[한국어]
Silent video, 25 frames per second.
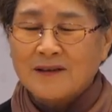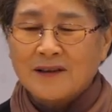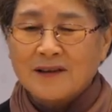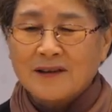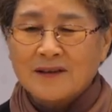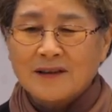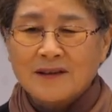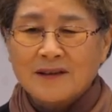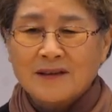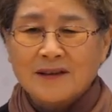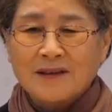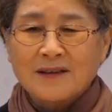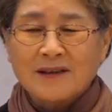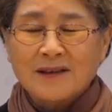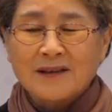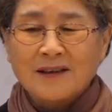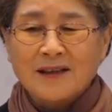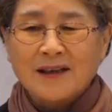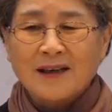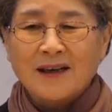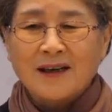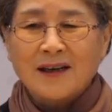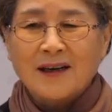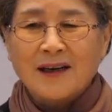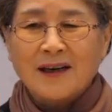
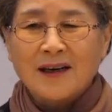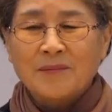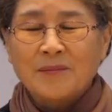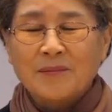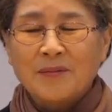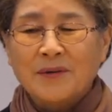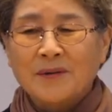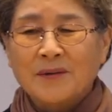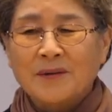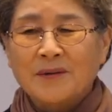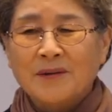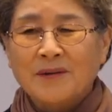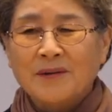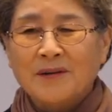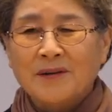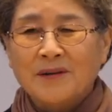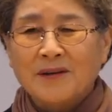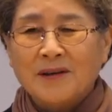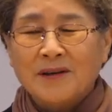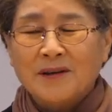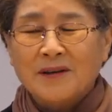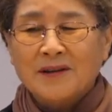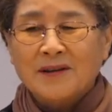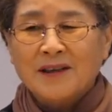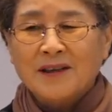그러니까 앞으로
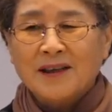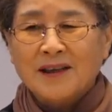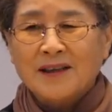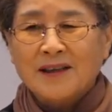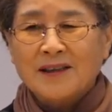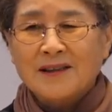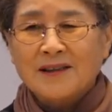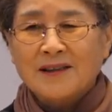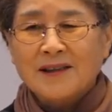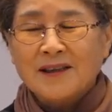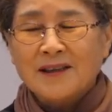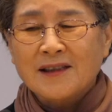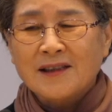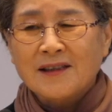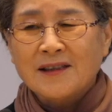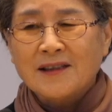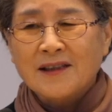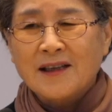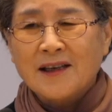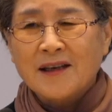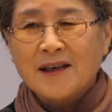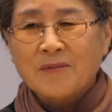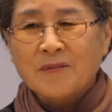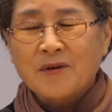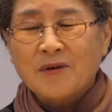내가 이제 이
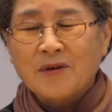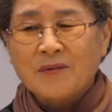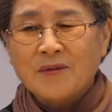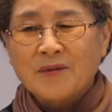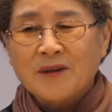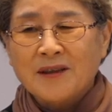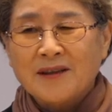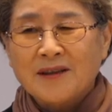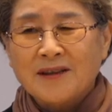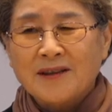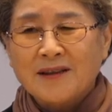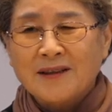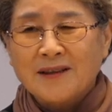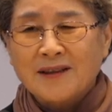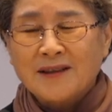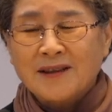내 몸을